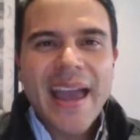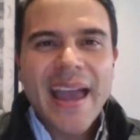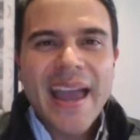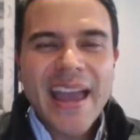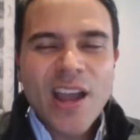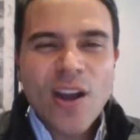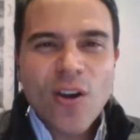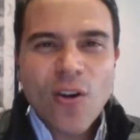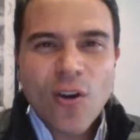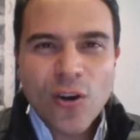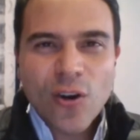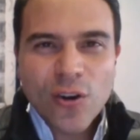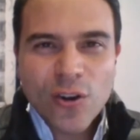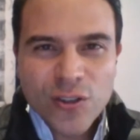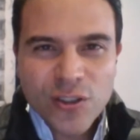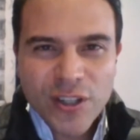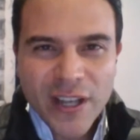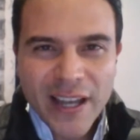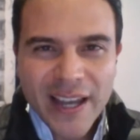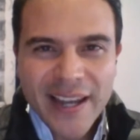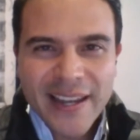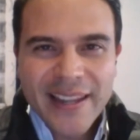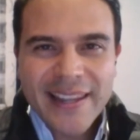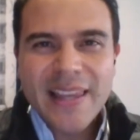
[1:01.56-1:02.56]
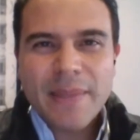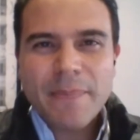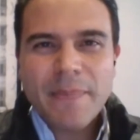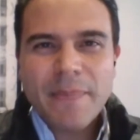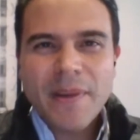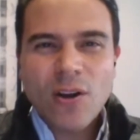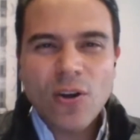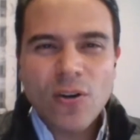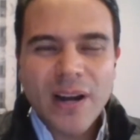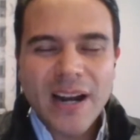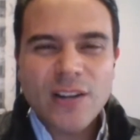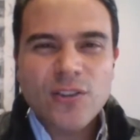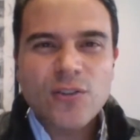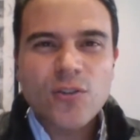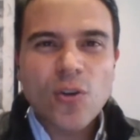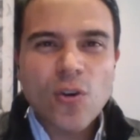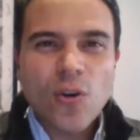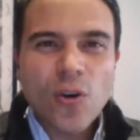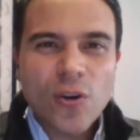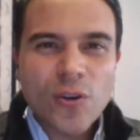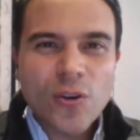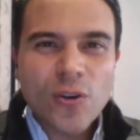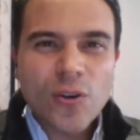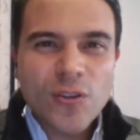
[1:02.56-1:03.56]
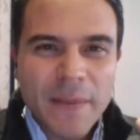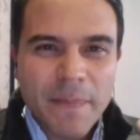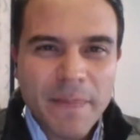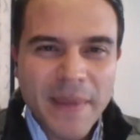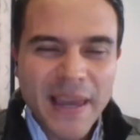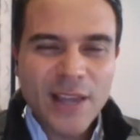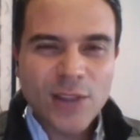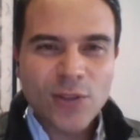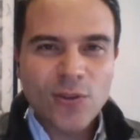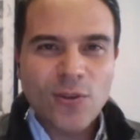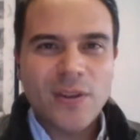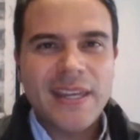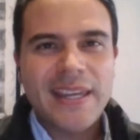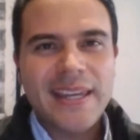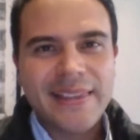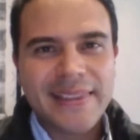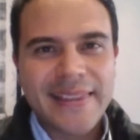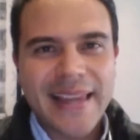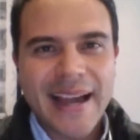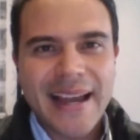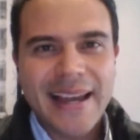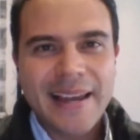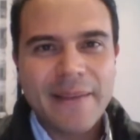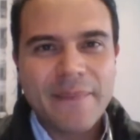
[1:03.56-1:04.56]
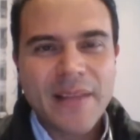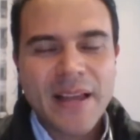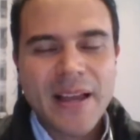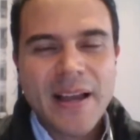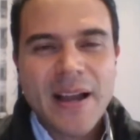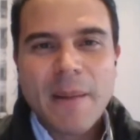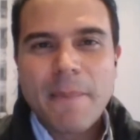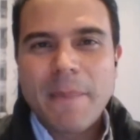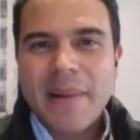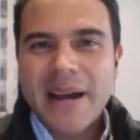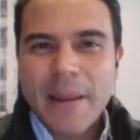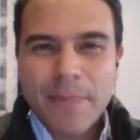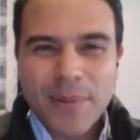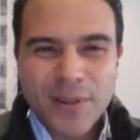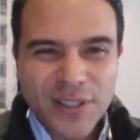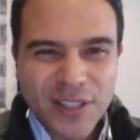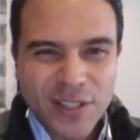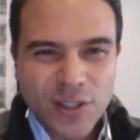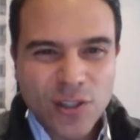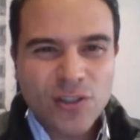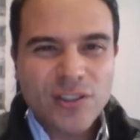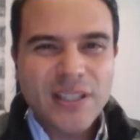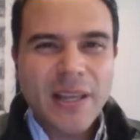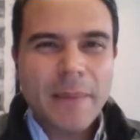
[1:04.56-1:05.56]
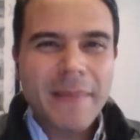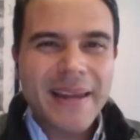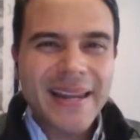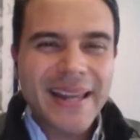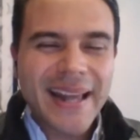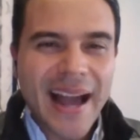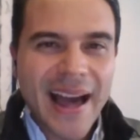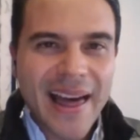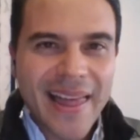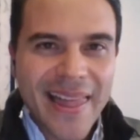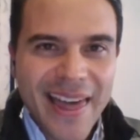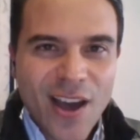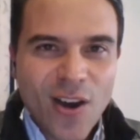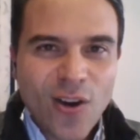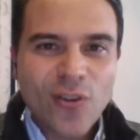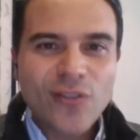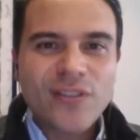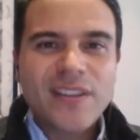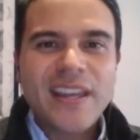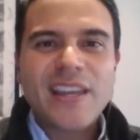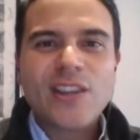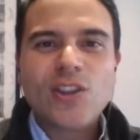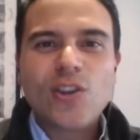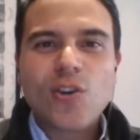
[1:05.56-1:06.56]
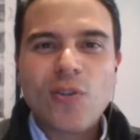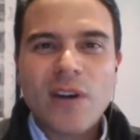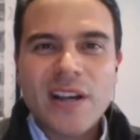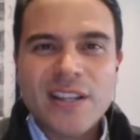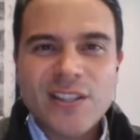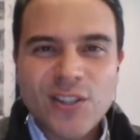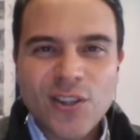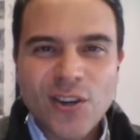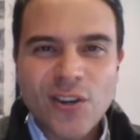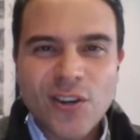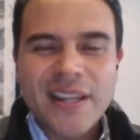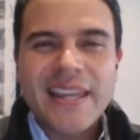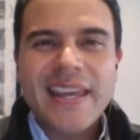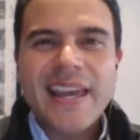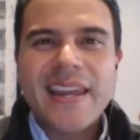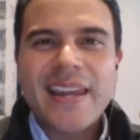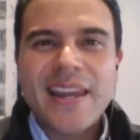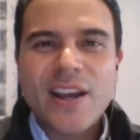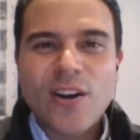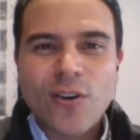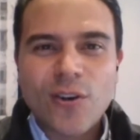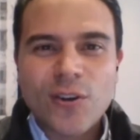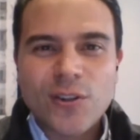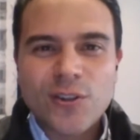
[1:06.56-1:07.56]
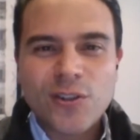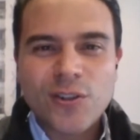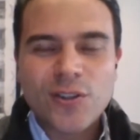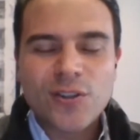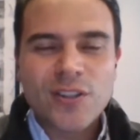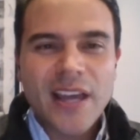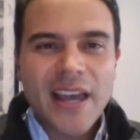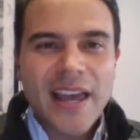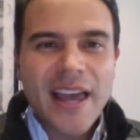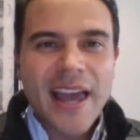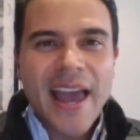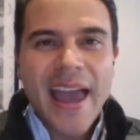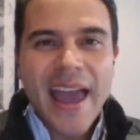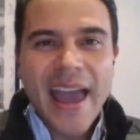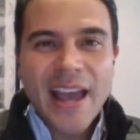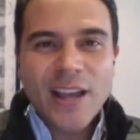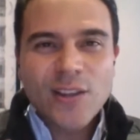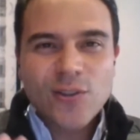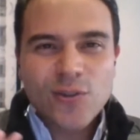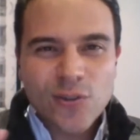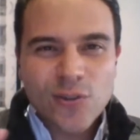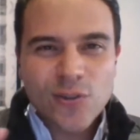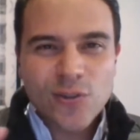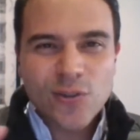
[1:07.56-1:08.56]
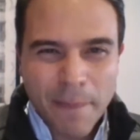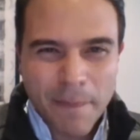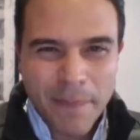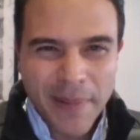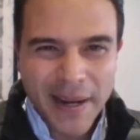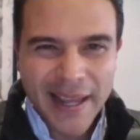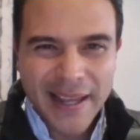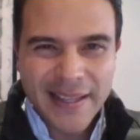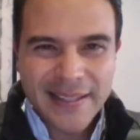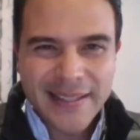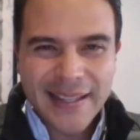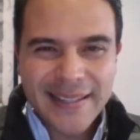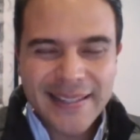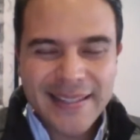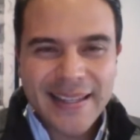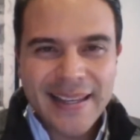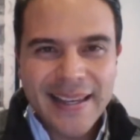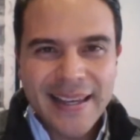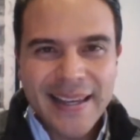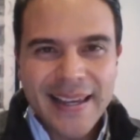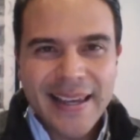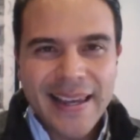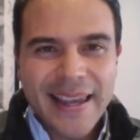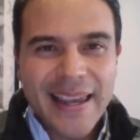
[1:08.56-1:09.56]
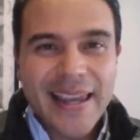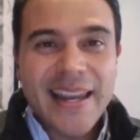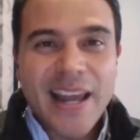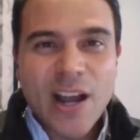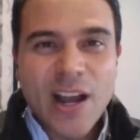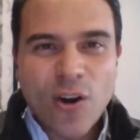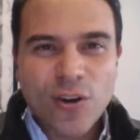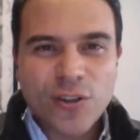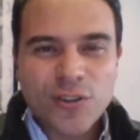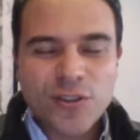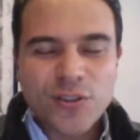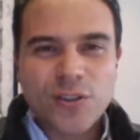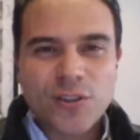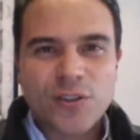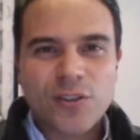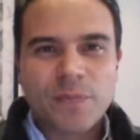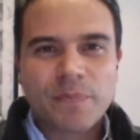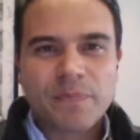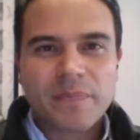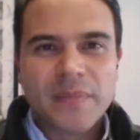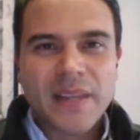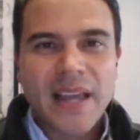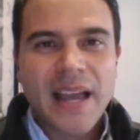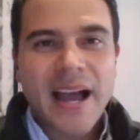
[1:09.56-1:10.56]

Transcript: en conocer y en mejorar su conocimiento digital para procesos de mercadeo, de innovación y de negocios en sus empresas y negocios.